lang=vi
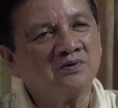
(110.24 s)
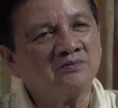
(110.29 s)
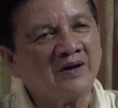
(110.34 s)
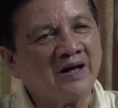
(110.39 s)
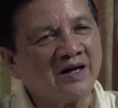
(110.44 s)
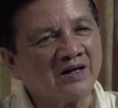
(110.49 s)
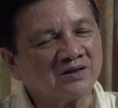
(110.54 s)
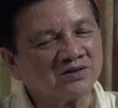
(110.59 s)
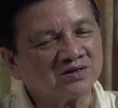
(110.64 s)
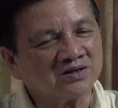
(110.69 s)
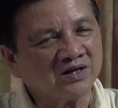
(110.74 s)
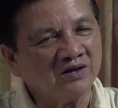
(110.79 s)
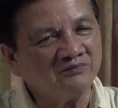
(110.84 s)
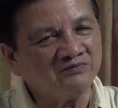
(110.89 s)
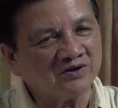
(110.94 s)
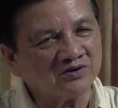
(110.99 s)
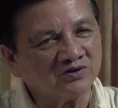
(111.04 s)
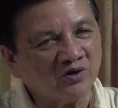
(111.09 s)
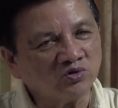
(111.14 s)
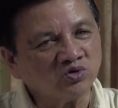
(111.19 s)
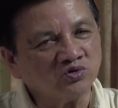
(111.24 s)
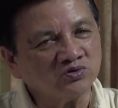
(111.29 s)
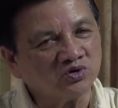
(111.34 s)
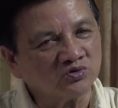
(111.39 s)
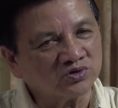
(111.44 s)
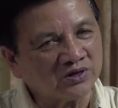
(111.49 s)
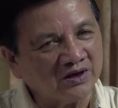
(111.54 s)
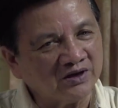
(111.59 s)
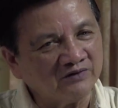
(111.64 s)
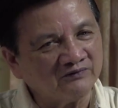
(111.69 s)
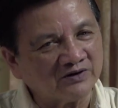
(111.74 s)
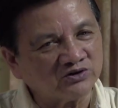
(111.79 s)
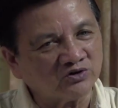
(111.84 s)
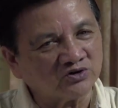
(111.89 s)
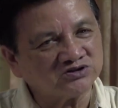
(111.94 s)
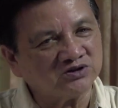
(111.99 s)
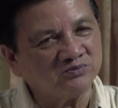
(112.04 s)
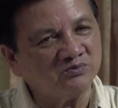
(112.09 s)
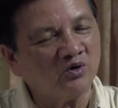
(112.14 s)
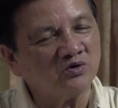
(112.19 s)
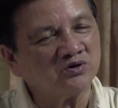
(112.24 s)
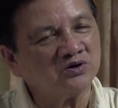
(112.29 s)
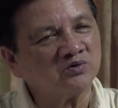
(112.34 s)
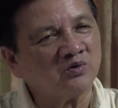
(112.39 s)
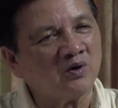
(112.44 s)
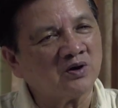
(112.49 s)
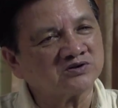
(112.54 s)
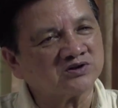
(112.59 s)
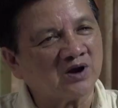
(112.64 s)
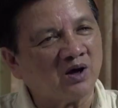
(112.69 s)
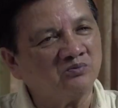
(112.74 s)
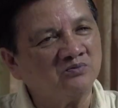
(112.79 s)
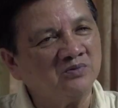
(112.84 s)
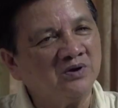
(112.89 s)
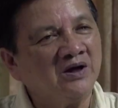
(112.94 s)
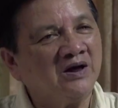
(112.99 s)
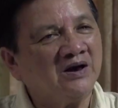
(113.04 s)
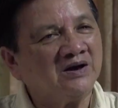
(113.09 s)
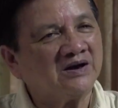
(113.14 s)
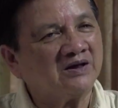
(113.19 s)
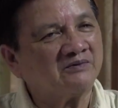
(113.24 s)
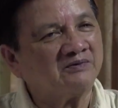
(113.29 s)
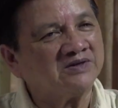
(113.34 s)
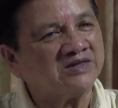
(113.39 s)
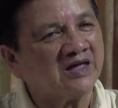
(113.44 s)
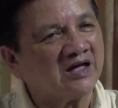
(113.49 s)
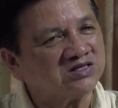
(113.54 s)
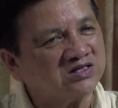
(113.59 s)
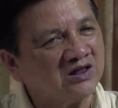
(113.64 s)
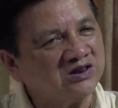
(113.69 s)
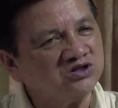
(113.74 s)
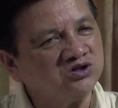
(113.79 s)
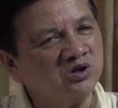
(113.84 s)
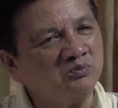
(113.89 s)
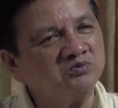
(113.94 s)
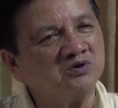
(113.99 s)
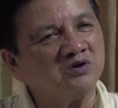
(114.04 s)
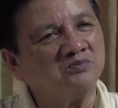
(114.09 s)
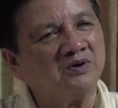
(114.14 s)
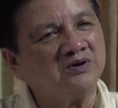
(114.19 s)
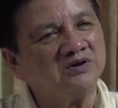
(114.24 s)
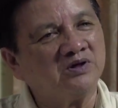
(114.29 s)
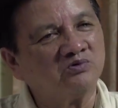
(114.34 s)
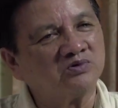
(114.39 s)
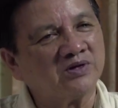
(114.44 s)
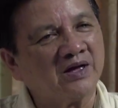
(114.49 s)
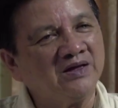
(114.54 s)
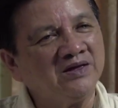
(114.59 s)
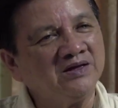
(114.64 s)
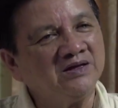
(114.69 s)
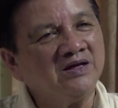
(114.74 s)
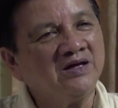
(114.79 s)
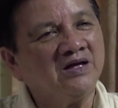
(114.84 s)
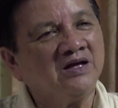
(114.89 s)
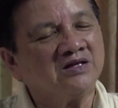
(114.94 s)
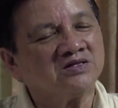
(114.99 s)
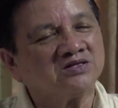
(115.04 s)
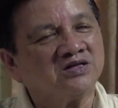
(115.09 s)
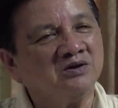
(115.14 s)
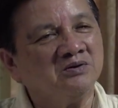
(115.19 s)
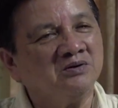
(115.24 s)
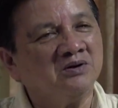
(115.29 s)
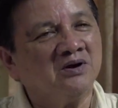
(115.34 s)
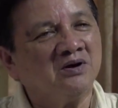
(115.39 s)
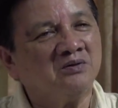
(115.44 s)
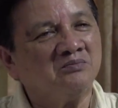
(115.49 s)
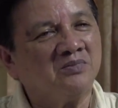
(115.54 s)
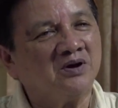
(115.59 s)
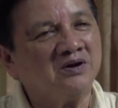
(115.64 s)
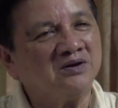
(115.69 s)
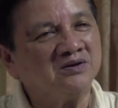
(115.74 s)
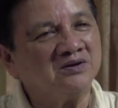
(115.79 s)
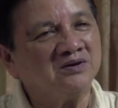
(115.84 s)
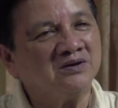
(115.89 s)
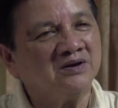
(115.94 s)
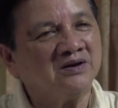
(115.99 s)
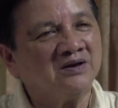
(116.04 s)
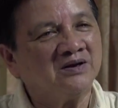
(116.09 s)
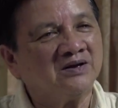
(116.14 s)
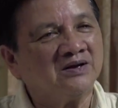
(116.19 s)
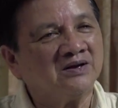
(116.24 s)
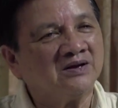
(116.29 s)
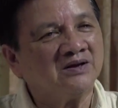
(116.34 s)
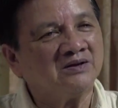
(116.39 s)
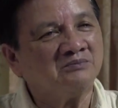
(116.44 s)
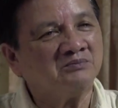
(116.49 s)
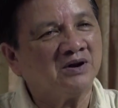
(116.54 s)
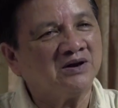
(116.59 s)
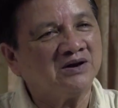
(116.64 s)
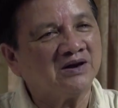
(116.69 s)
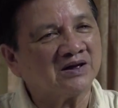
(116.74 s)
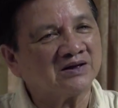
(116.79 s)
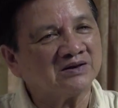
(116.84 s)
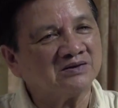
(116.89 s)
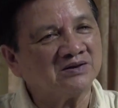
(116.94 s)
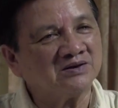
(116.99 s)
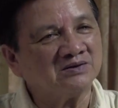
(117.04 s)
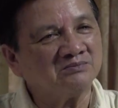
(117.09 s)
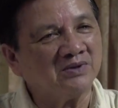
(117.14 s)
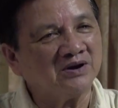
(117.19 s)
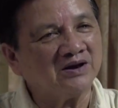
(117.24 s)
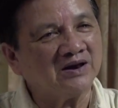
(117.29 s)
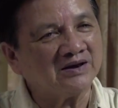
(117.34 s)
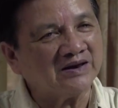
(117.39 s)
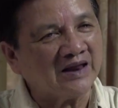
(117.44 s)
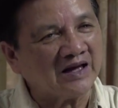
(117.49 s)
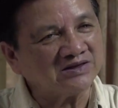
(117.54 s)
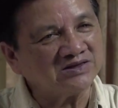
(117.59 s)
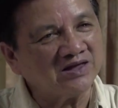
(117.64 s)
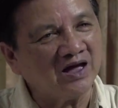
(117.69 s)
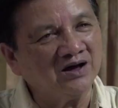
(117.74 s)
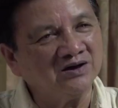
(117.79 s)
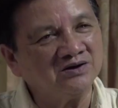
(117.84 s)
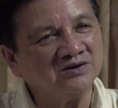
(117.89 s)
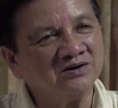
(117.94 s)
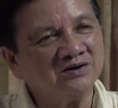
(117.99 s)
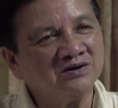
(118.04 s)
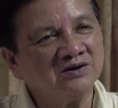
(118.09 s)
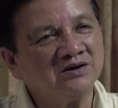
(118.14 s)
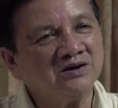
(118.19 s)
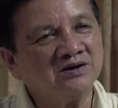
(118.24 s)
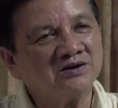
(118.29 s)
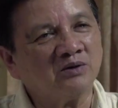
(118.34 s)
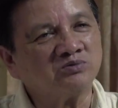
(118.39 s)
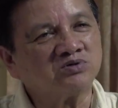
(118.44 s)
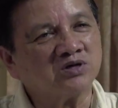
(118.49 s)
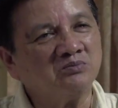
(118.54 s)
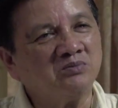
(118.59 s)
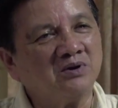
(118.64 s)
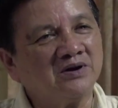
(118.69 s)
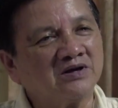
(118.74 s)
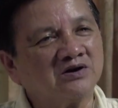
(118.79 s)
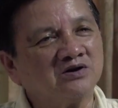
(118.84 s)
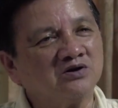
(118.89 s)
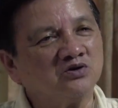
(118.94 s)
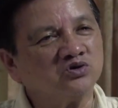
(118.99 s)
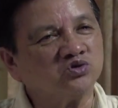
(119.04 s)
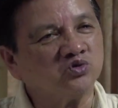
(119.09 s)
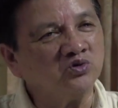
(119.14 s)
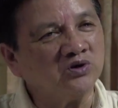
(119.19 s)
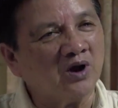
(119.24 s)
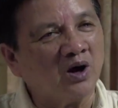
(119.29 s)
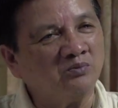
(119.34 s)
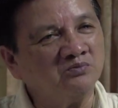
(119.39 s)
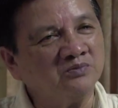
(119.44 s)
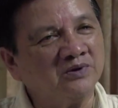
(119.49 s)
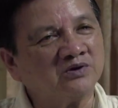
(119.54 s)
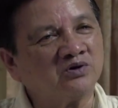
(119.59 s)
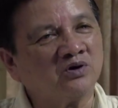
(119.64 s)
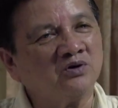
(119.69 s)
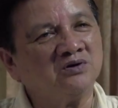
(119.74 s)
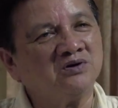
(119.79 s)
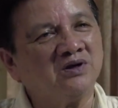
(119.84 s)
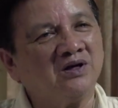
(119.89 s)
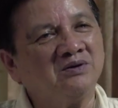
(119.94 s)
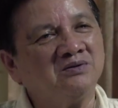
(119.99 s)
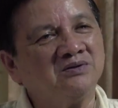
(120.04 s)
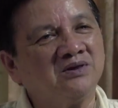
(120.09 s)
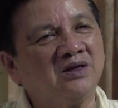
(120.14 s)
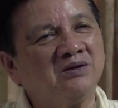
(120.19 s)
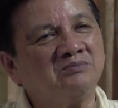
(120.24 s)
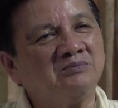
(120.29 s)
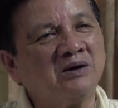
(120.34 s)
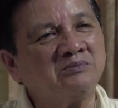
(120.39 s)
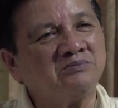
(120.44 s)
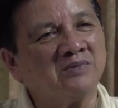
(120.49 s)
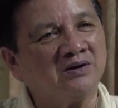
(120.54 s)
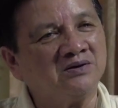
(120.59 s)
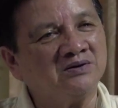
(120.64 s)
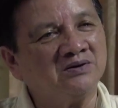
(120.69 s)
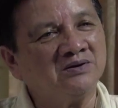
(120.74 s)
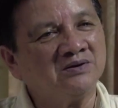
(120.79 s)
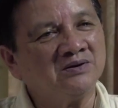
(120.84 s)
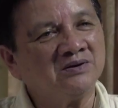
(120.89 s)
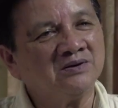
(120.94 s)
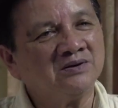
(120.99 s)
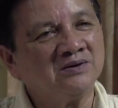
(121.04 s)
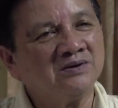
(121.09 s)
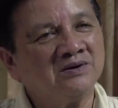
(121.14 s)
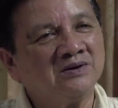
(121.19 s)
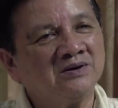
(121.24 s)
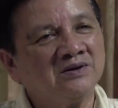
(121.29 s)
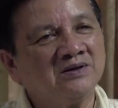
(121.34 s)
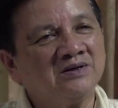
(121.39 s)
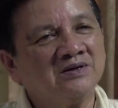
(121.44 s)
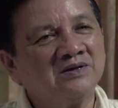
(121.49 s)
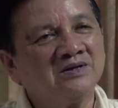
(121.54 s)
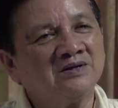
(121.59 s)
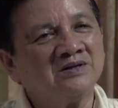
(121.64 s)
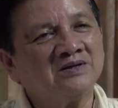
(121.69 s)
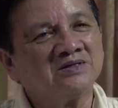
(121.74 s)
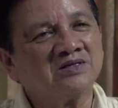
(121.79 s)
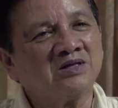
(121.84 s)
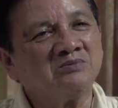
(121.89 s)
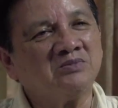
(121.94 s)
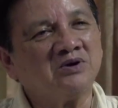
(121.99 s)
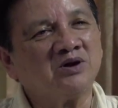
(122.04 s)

và cái việc đó tôi, tôi thấy cái vai trò CPO rất quan trọng là phải giải thích giúp người bệnh hiểu thấy chứ mình mình là mình là nạn nhân đồng thời mình là người chủ động để để để mắc bệnh thì